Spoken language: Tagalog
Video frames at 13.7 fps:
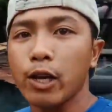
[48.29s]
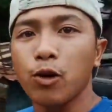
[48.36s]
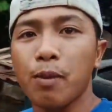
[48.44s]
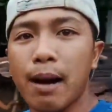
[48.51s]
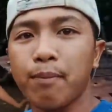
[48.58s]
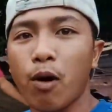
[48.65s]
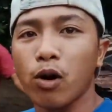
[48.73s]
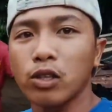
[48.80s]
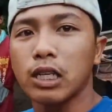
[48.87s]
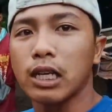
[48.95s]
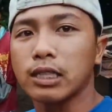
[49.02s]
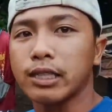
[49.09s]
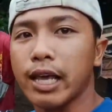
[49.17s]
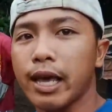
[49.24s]
Humabol
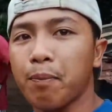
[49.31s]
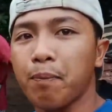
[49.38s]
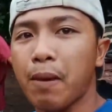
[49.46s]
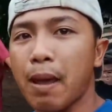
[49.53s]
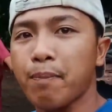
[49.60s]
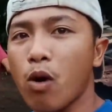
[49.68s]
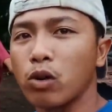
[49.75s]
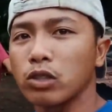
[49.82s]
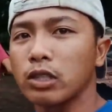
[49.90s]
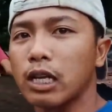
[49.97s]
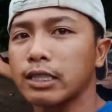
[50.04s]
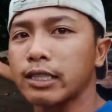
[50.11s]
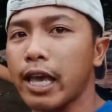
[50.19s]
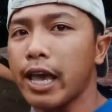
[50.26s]
sila sir, Pepong,
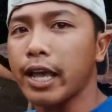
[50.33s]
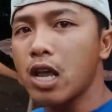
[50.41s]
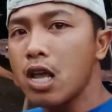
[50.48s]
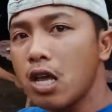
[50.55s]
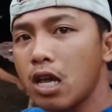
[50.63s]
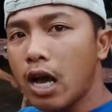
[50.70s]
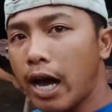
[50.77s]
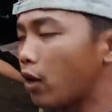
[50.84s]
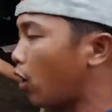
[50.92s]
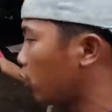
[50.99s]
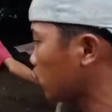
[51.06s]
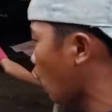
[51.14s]
sila sir. Ano,